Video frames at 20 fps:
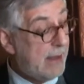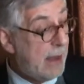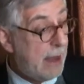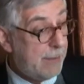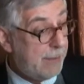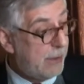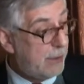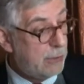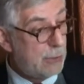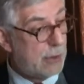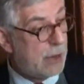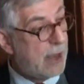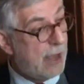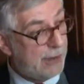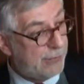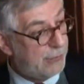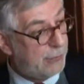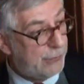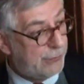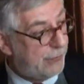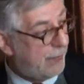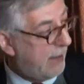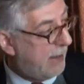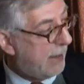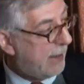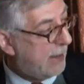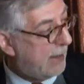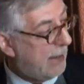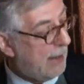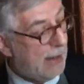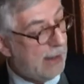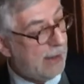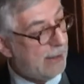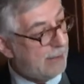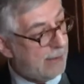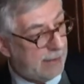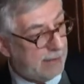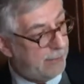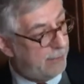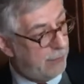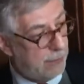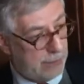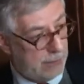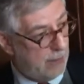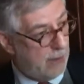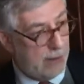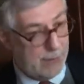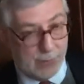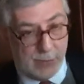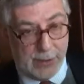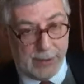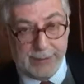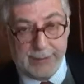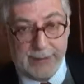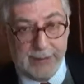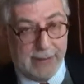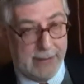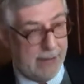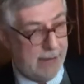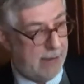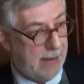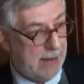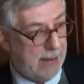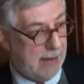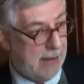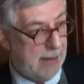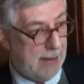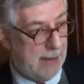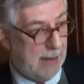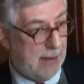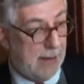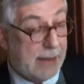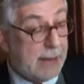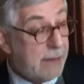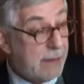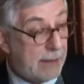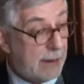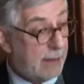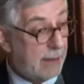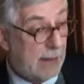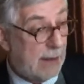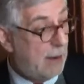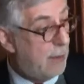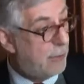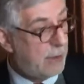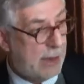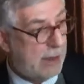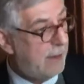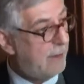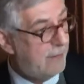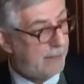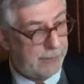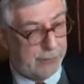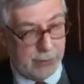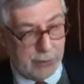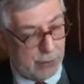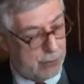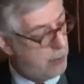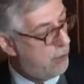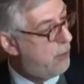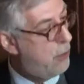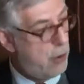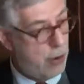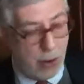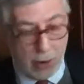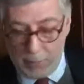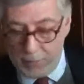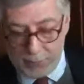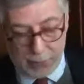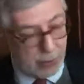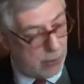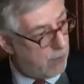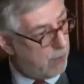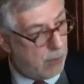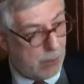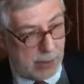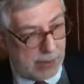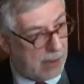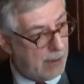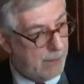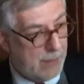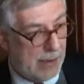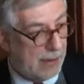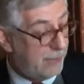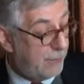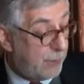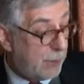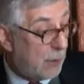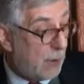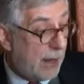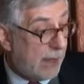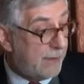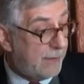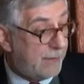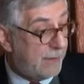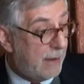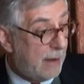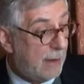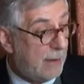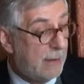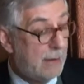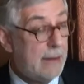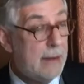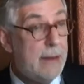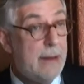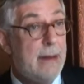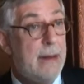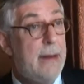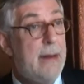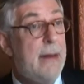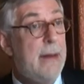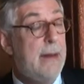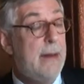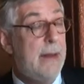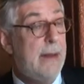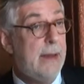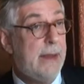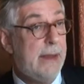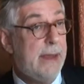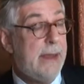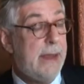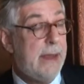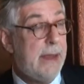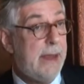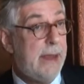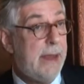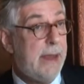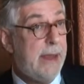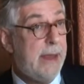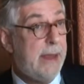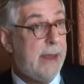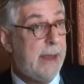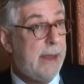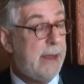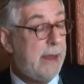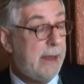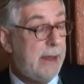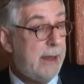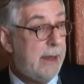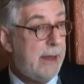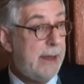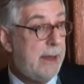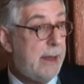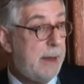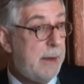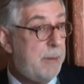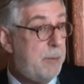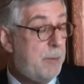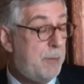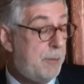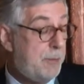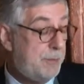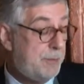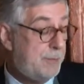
Y ha habido casos en que la detención o la muerte del líder de la organización no provoca más violencia y